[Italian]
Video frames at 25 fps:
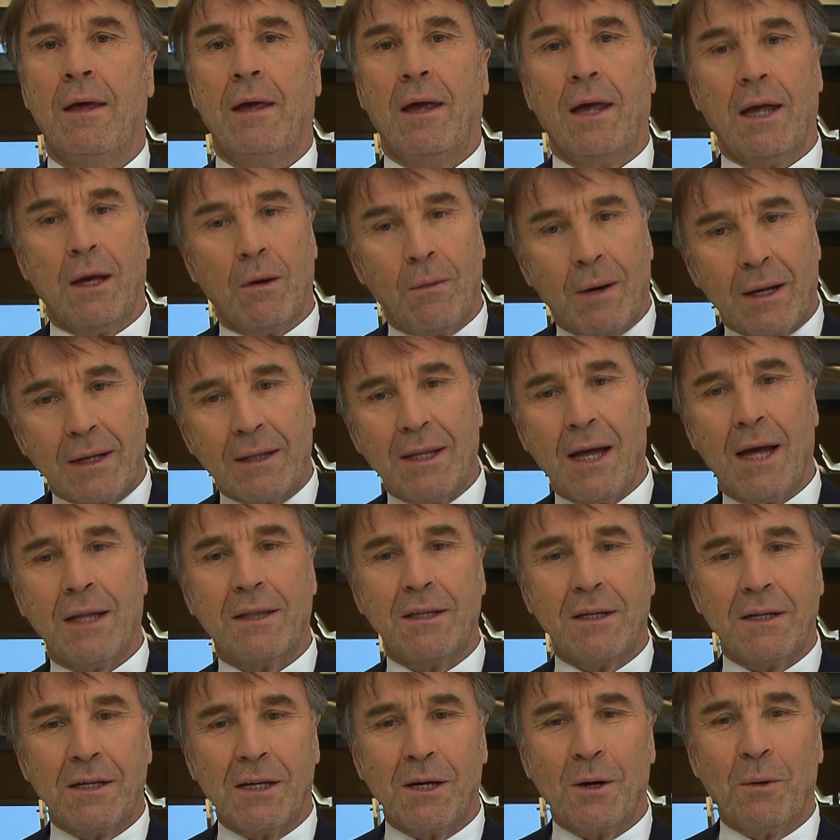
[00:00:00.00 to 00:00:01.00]
E
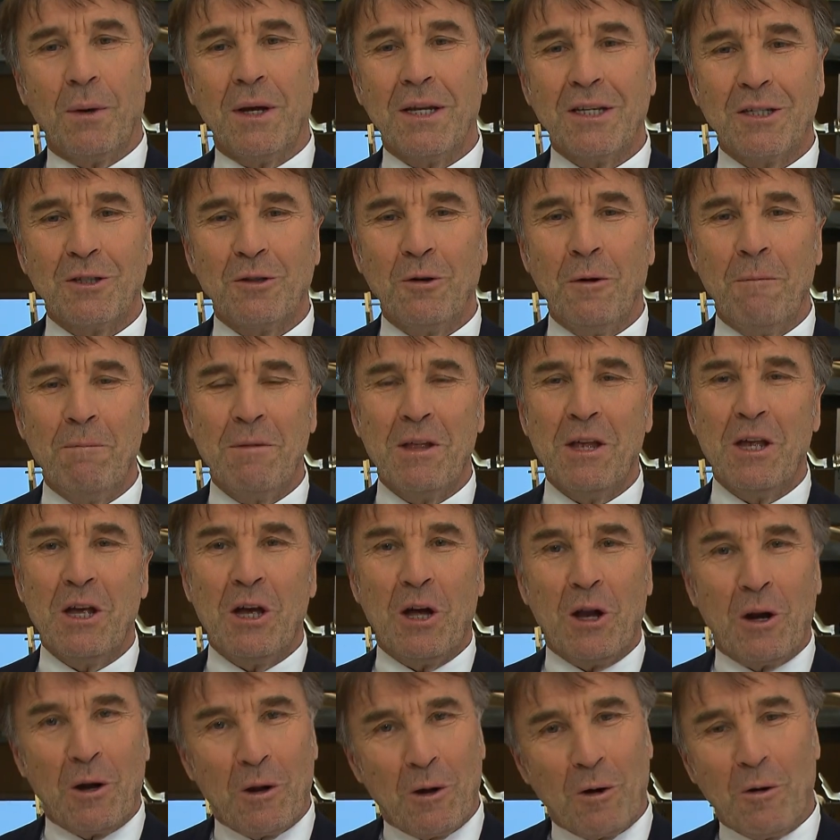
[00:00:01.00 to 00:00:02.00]
guardate che questo
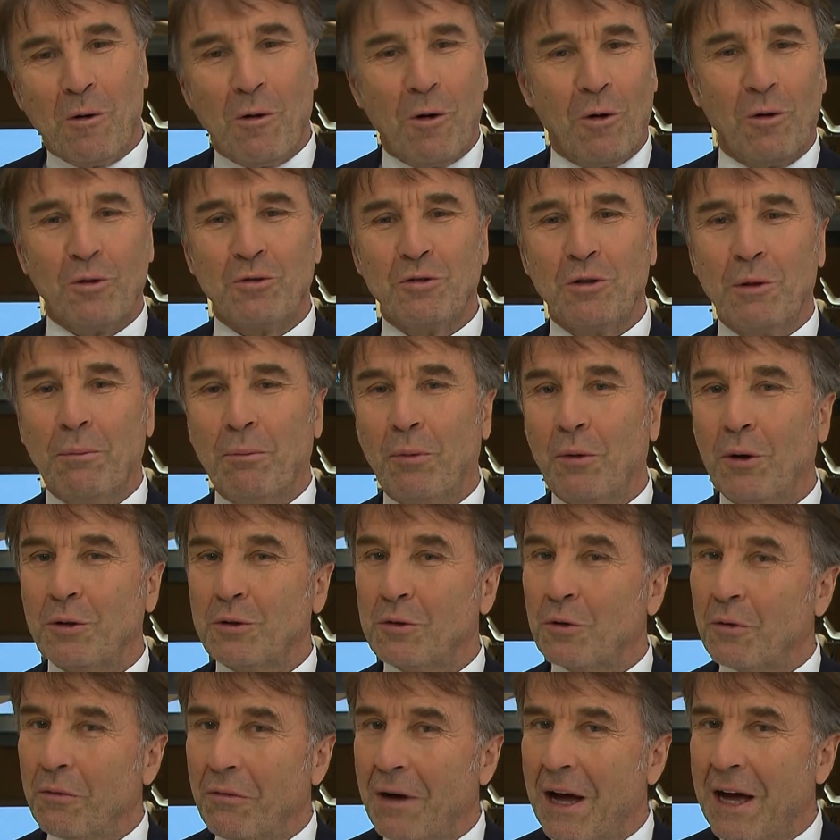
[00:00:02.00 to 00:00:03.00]
non lo si può
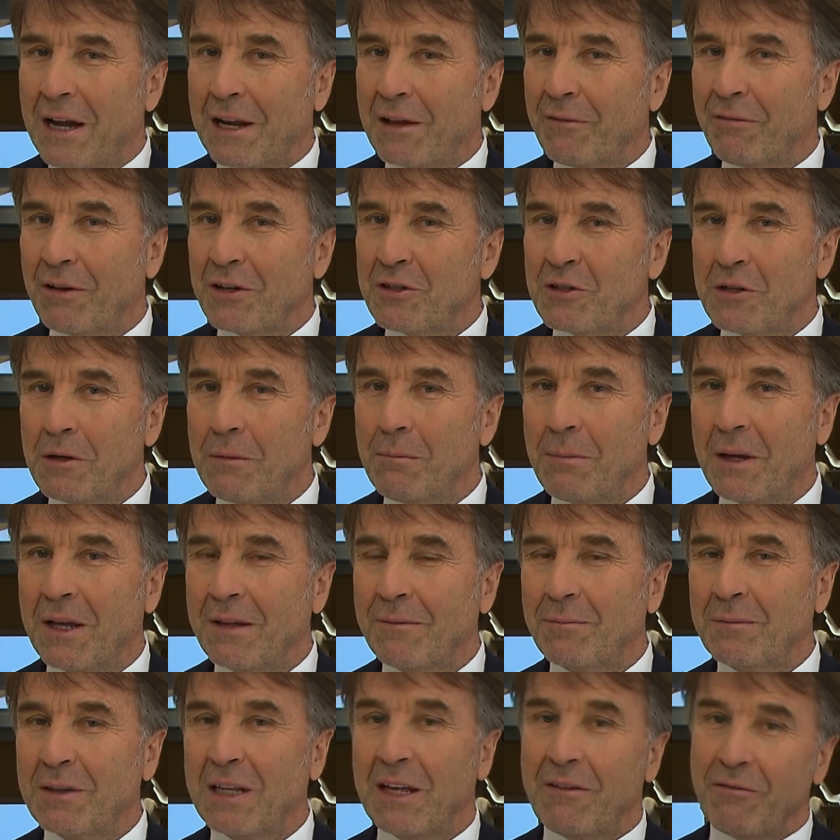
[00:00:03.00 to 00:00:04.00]
trovare
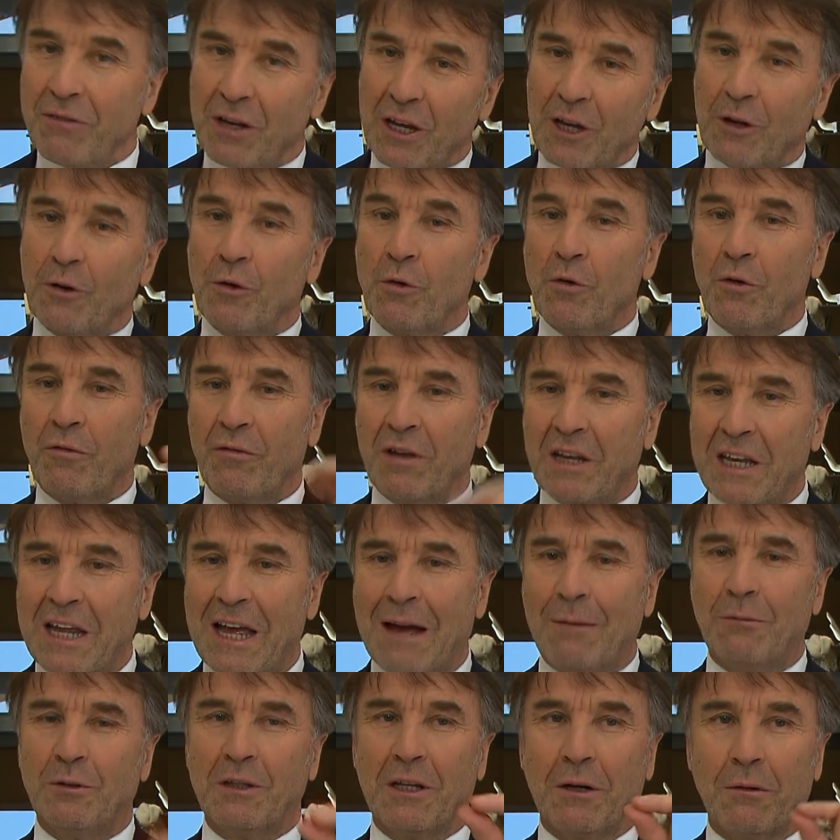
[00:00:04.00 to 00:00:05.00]
facilmente. È vero, noi
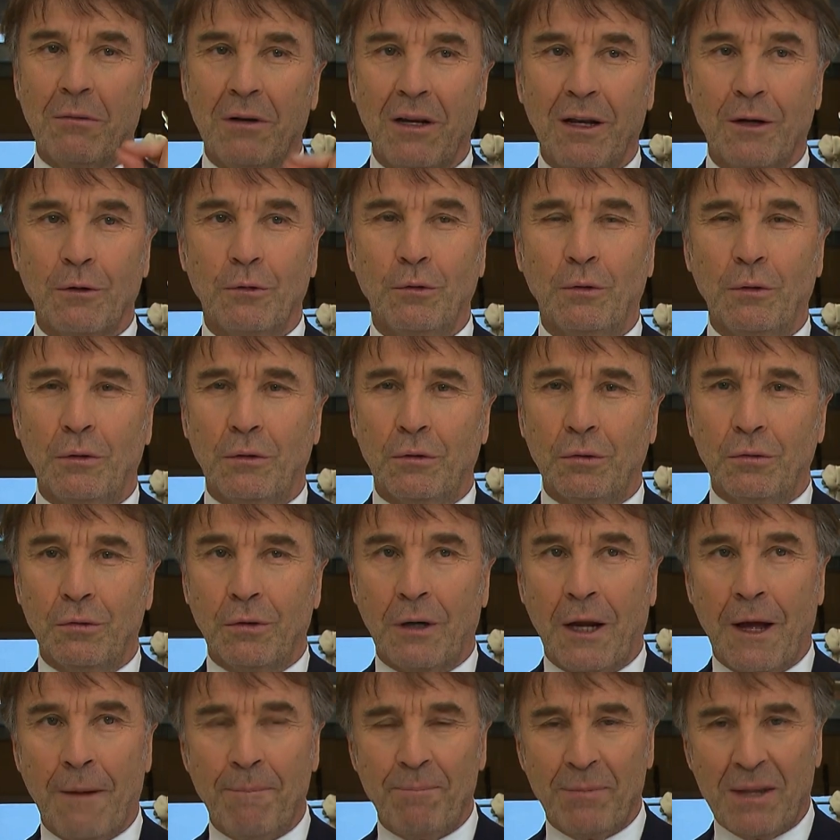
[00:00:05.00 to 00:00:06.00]
veniamo da quella
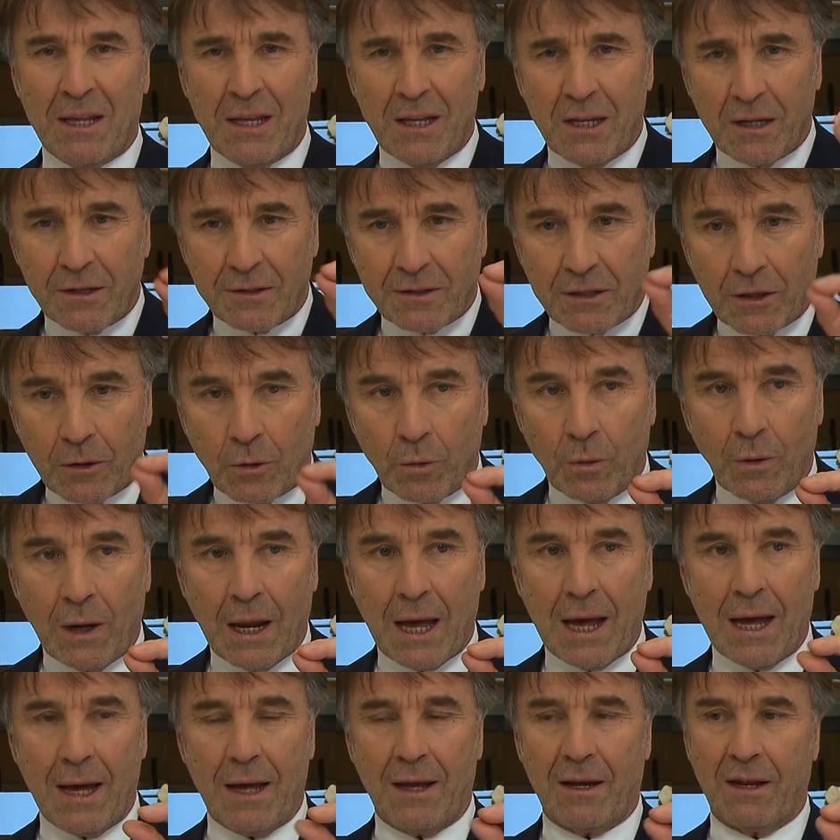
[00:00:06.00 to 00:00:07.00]
cultura
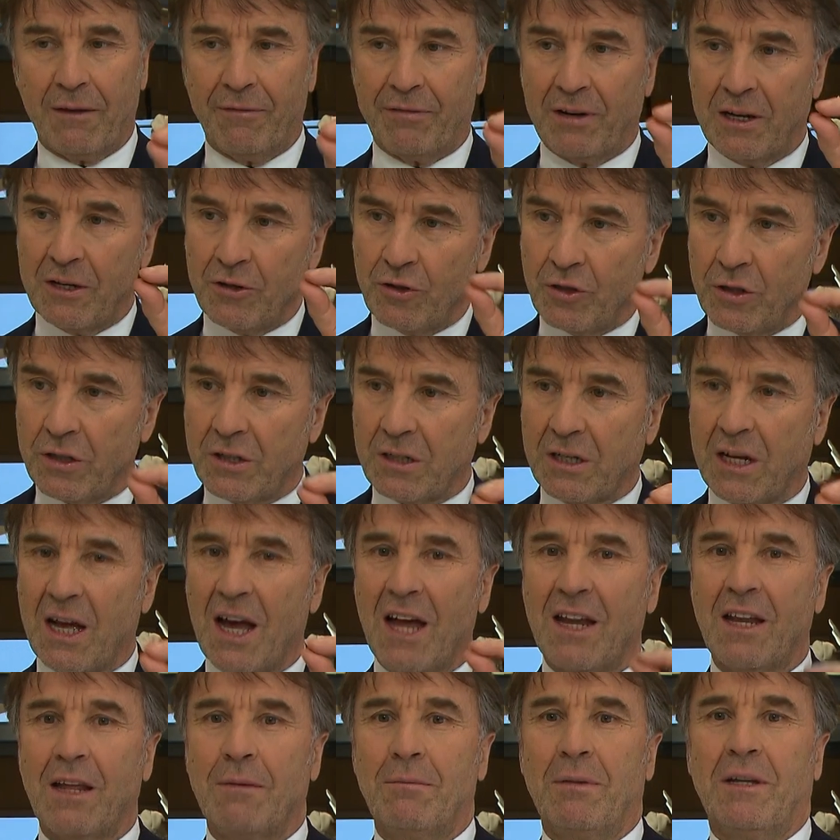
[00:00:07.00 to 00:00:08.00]
secolare,
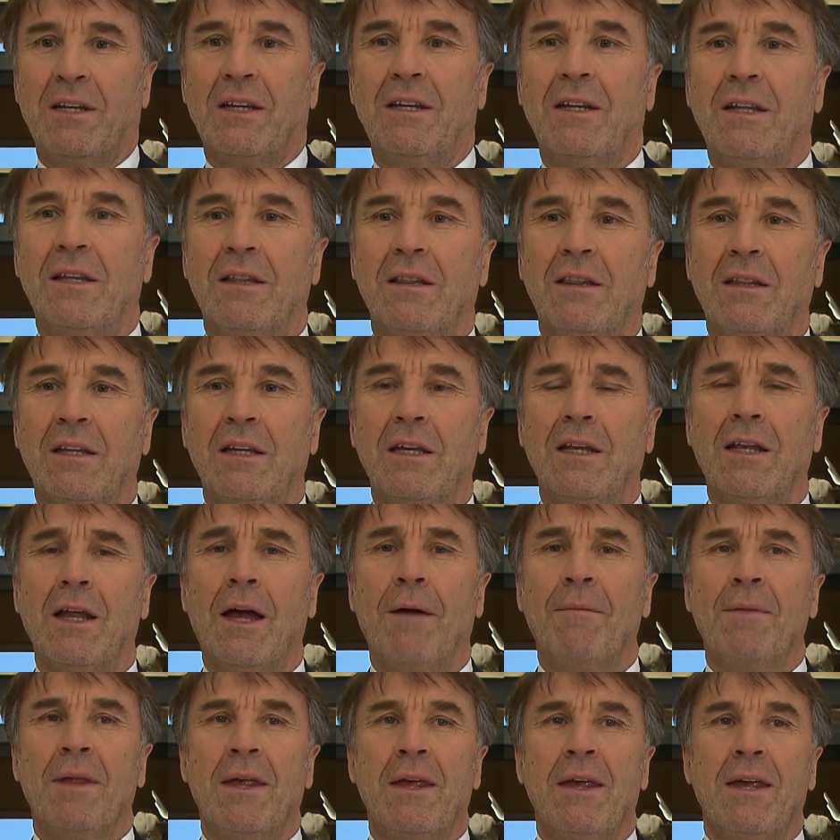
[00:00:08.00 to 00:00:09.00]
francescana e
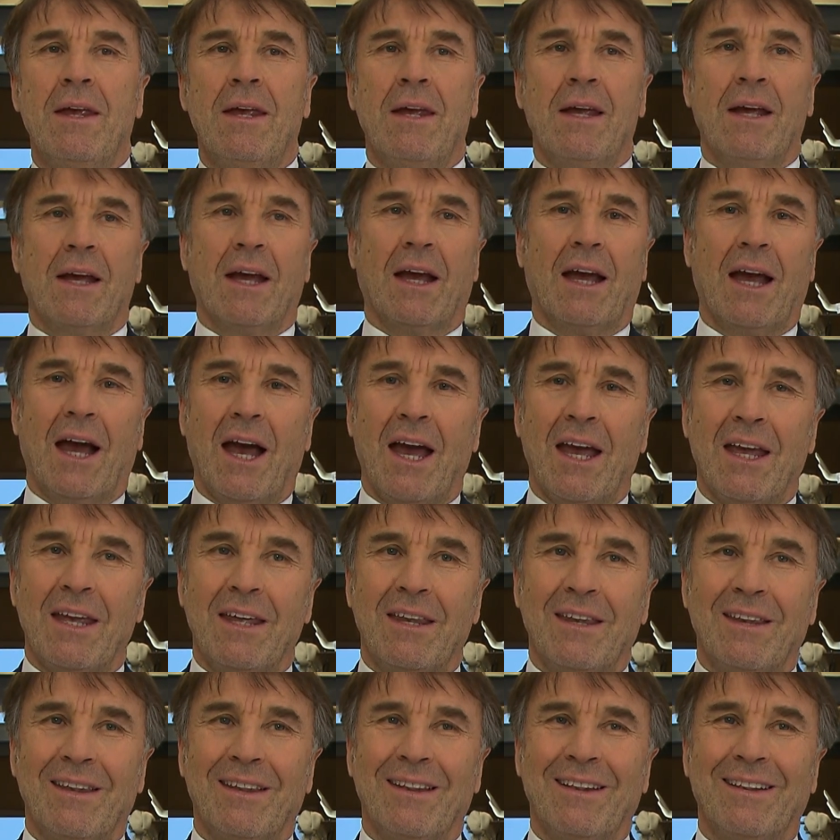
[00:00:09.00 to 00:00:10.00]
benedettina, che ha,
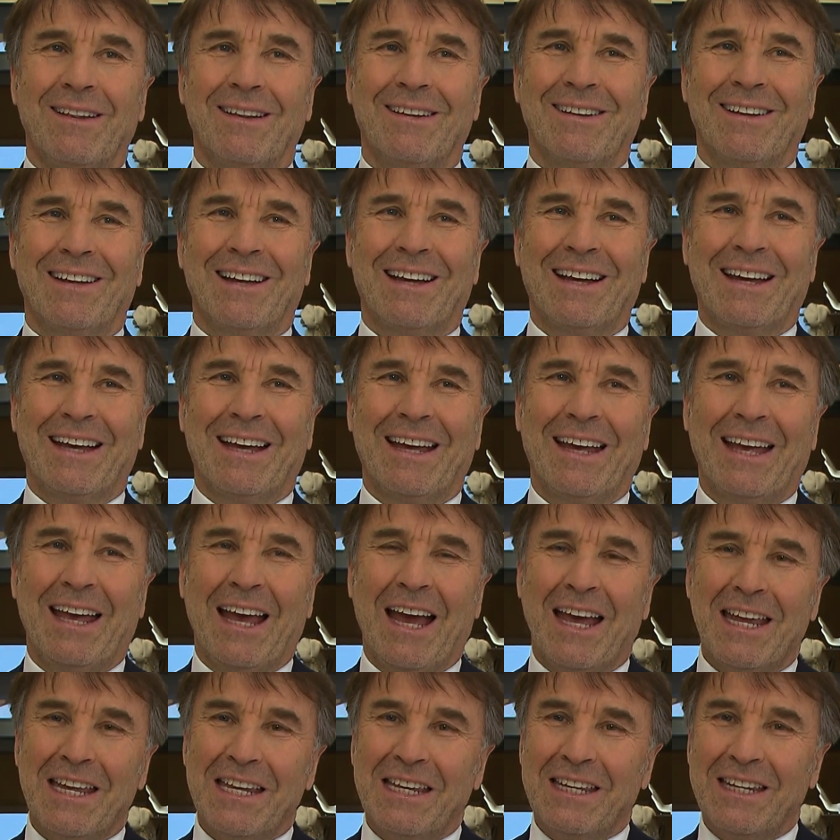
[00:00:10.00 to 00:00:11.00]
in, che
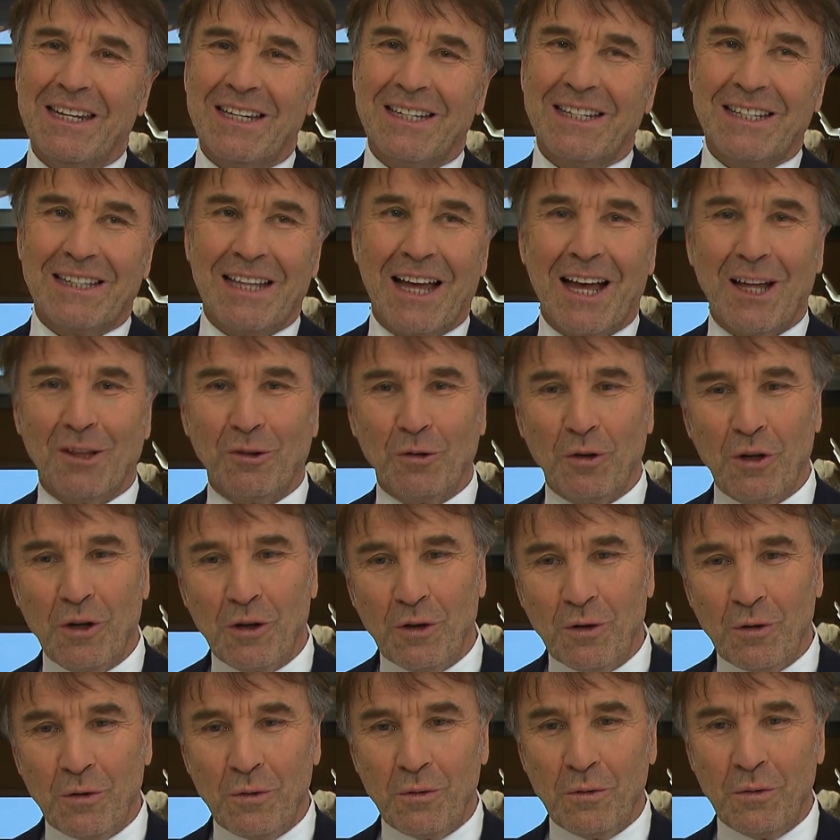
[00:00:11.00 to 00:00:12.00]
ha innestato
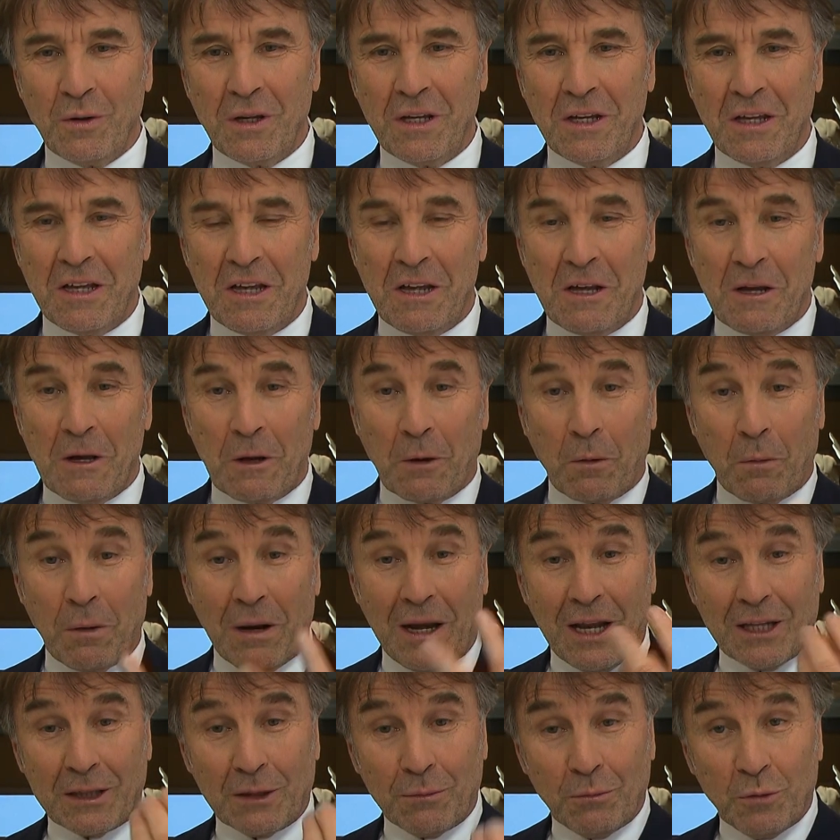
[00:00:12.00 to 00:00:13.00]
in noi
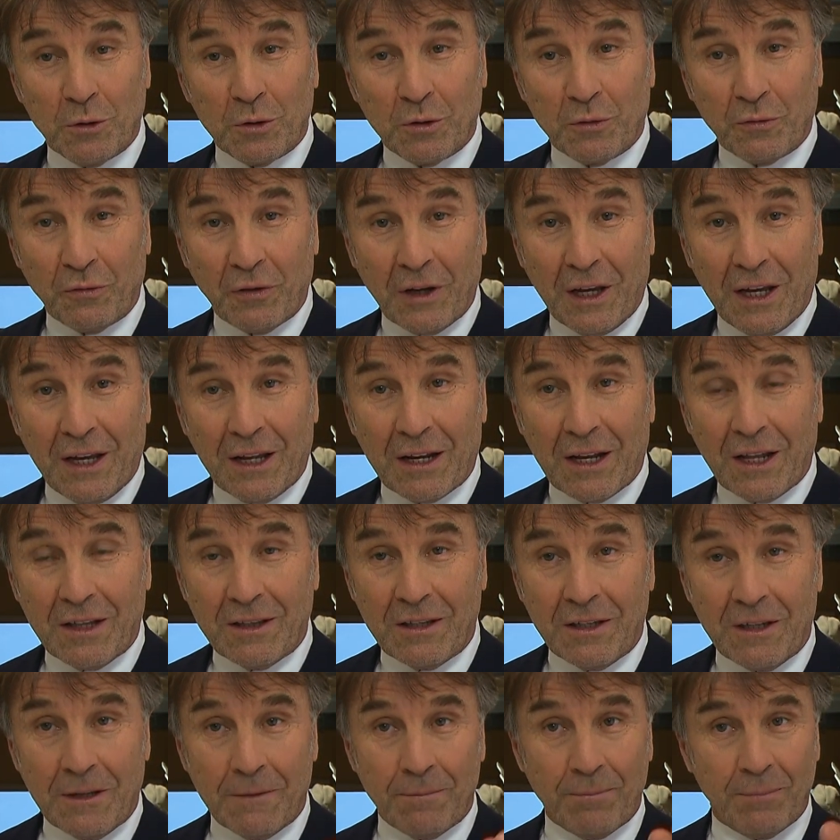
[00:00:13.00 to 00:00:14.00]
quell'atmosfera
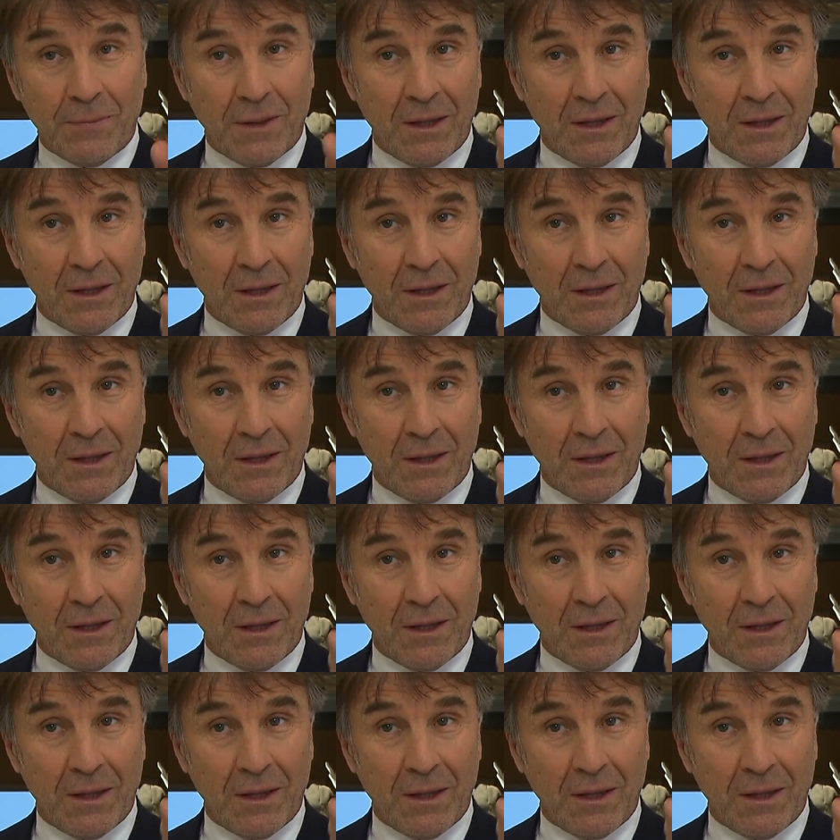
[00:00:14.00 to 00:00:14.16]
di,